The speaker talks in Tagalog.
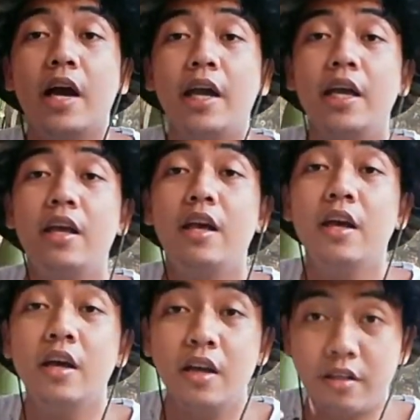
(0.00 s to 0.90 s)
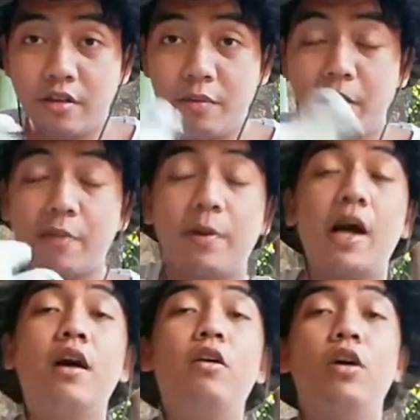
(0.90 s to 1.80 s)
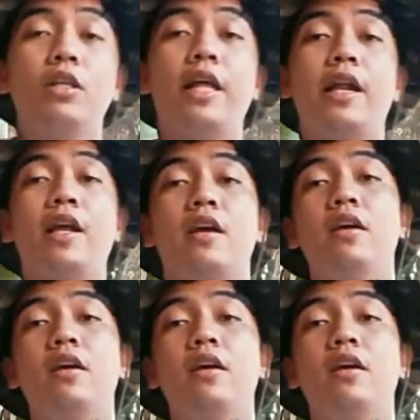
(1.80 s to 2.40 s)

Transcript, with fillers: kay Sir Mark Franco, direct.